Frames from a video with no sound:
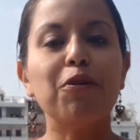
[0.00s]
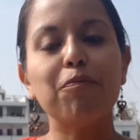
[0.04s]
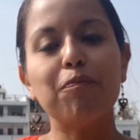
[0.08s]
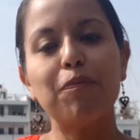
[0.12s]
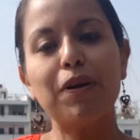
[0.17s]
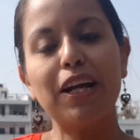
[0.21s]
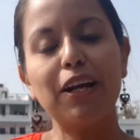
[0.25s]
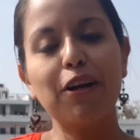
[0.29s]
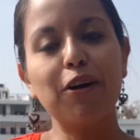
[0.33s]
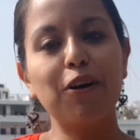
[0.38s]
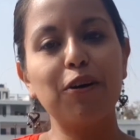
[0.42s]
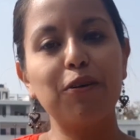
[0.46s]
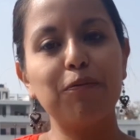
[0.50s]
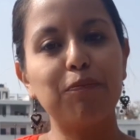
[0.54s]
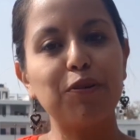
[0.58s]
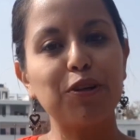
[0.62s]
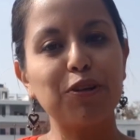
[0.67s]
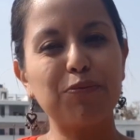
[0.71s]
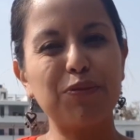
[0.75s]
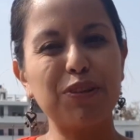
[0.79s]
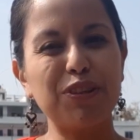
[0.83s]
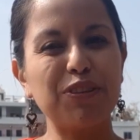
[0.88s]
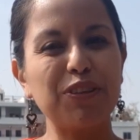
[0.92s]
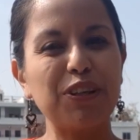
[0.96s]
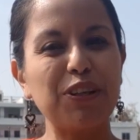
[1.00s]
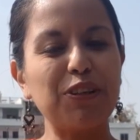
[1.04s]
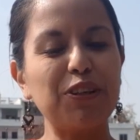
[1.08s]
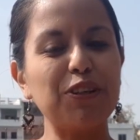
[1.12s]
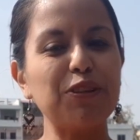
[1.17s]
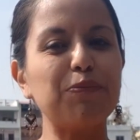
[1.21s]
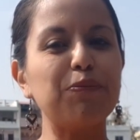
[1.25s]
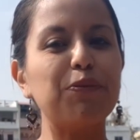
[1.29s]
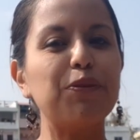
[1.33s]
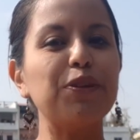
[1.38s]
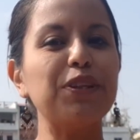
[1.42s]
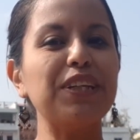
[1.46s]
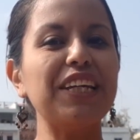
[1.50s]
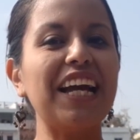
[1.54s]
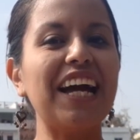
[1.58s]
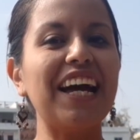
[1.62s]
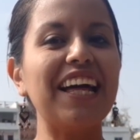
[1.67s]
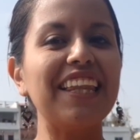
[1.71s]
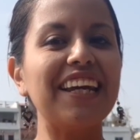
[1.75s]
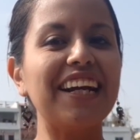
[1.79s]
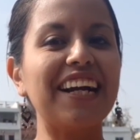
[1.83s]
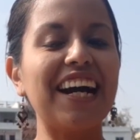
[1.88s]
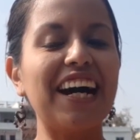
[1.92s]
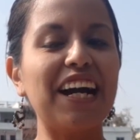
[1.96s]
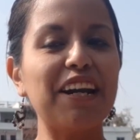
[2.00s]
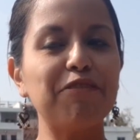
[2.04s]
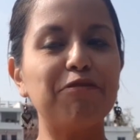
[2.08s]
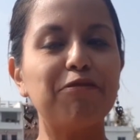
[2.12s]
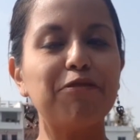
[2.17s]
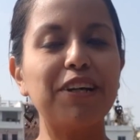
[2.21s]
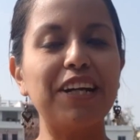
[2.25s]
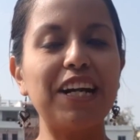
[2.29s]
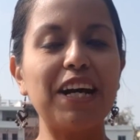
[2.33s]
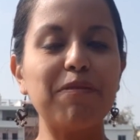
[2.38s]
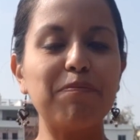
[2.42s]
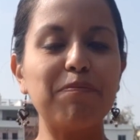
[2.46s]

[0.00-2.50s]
pero por supuesto que no los podía dejar fuera